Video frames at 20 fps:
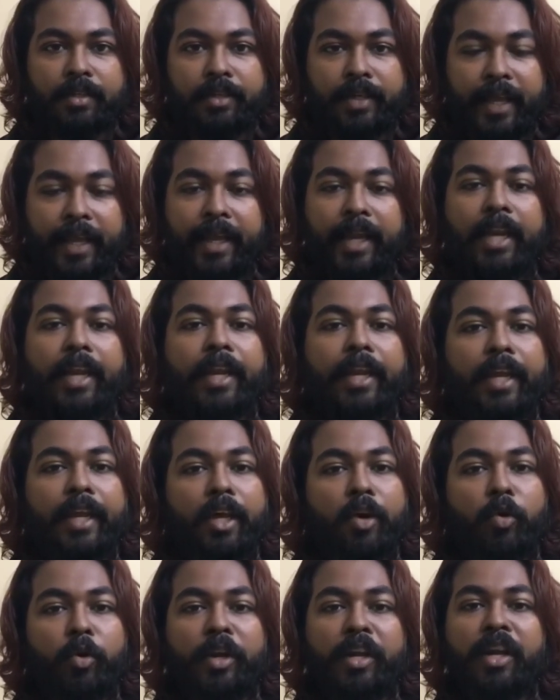டெய்லி
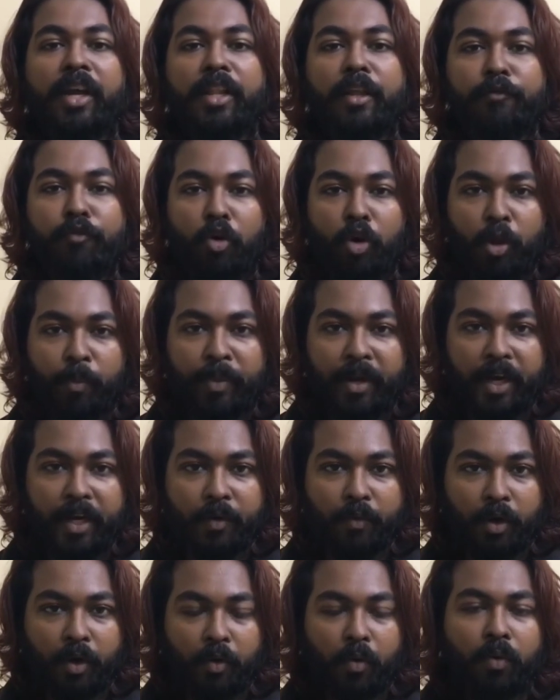நீங்கள் ரொட்டீனாக அதை ஃபாலோ பண்ணிட்டு
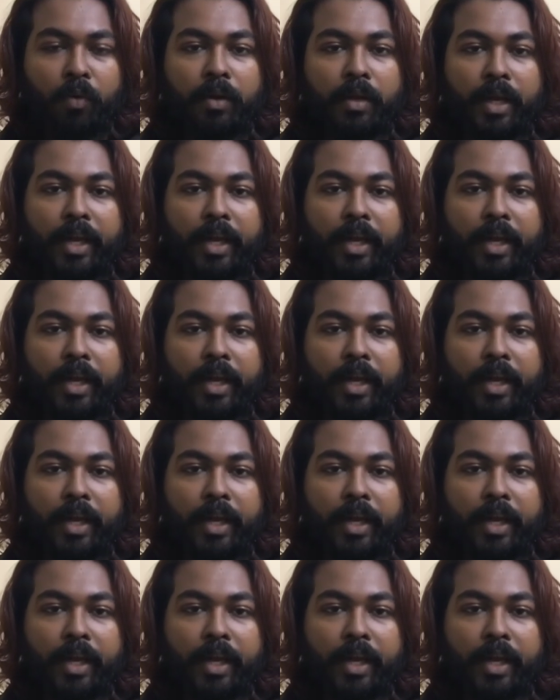வரணும்